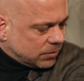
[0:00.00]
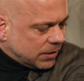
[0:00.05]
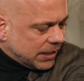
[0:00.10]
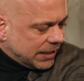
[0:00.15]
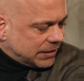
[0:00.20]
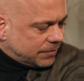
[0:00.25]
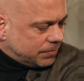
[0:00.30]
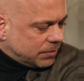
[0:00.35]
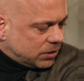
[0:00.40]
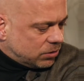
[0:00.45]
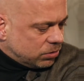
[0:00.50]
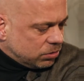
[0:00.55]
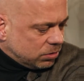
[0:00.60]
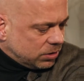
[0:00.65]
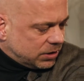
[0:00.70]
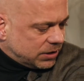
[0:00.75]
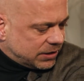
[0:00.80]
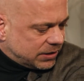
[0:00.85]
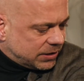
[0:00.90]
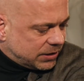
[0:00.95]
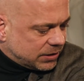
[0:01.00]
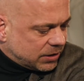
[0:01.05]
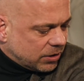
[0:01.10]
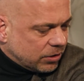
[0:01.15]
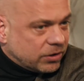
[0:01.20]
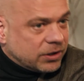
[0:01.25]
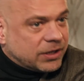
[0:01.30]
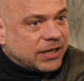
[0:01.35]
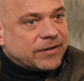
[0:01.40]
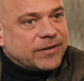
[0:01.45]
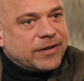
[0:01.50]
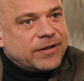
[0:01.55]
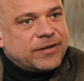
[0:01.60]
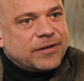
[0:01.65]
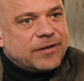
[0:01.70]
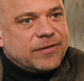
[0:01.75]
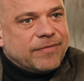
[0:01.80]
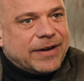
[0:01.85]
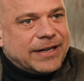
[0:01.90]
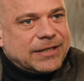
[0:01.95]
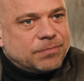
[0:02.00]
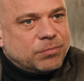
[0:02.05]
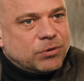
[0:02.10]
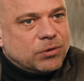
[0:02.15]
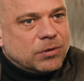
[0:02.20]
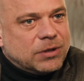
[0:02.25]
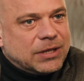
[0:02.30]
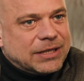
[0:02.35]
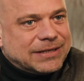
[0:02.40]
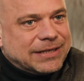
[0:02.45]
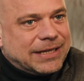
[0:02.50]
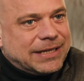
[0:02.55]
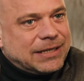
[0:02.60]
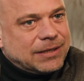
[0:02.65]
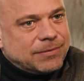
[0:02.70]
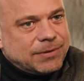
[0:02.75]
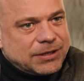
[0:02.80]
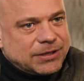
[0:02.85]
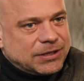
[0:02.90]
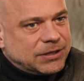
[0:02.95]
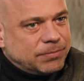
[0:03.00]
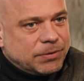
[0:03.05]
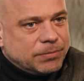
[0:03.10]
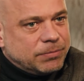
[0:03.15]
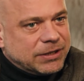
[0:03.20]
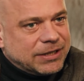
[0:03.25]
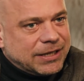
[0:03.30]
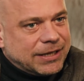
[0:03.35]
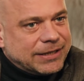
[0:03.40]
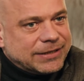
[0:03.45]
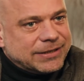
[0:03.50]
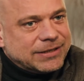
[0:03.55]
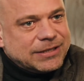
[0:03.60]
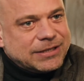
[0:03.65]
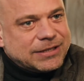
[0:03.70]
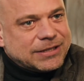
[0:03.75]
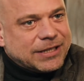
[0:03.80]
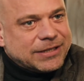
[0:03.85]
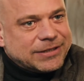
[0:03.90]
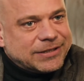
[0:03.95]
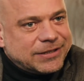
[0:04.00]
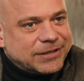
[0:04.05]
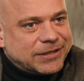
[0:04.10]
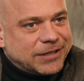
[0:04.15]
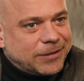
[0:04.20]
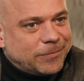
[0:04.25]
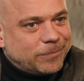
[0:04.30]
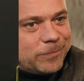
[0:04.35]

So leid es mir tut, es könnte tatsächlich ein Weißburgunder sein, aber ich bin mir da jetzt nicht ganz sicher.